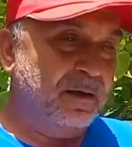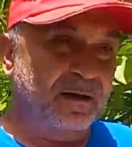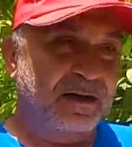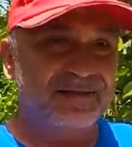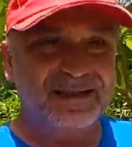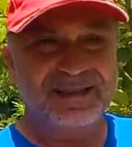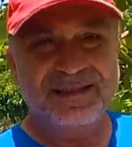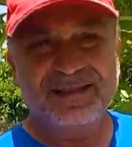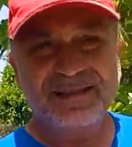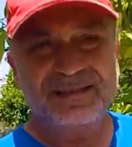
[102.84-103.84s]
Hava
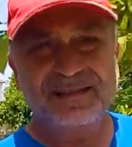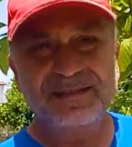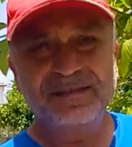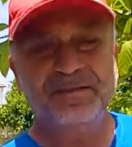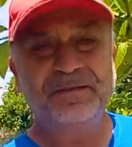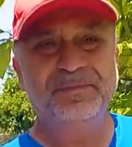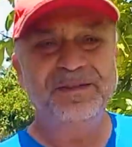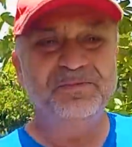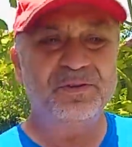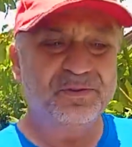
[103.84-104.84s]
sıcaklığı
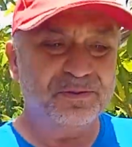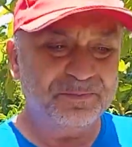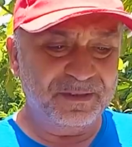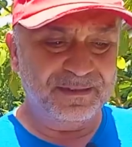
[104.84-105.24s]
bilmiyorum